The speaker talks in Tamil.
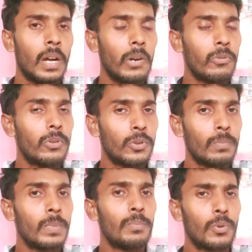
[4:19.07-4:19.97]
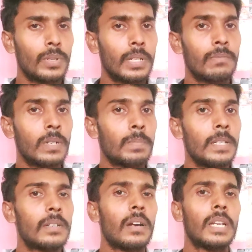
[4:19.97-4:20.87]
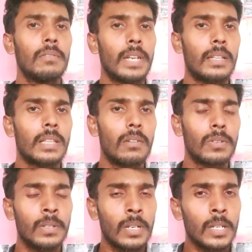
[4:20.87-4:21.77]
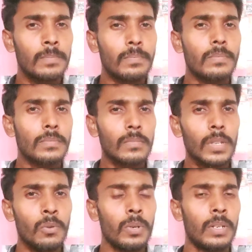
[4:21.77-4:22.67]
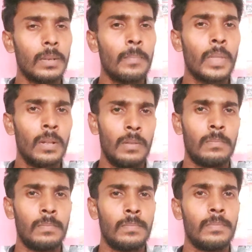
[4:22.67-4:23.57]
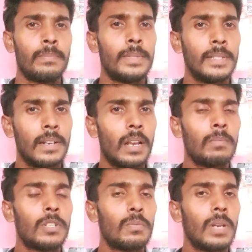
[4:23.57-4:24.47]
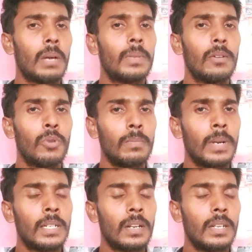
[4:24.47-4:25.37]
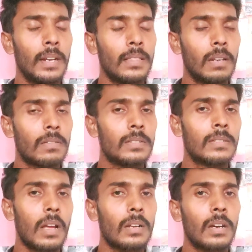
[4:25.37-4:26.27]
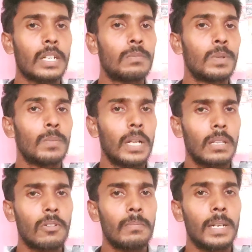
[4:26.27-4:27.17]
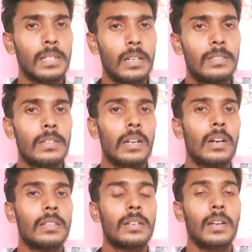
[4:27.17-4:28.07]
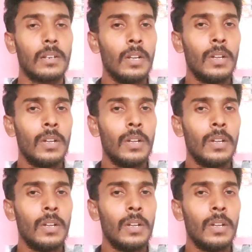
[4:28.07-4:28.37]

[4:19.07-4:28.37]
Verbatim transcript: அவங்களையும் ரொம்ப போட்டு சஃபர் பண்ணியிருக்காங்க இவர் எந்த அளவுக்கு ஒரு ஃபிசிக்கலாக மட்டும் இல்லாமல் ஒரு மென்டலி எந்த அளவுக்கு ஸ்ட்ராங்காக இருக்க முடியுமோ அந்தளவுக்கு மென்டலி ஸ்ட்ராங்காக இருந்திருக்காரு